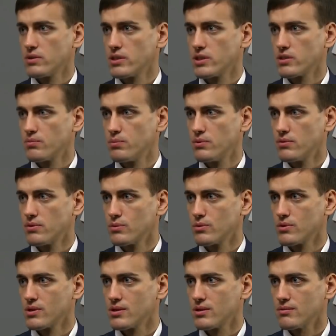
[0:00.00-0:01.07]
вырешил
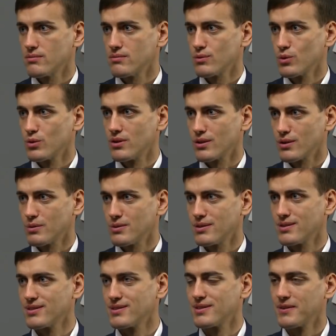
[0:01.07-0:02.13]
повернуться. И потом до я
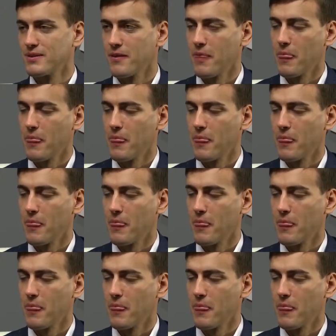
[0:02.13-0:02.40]
посмотрел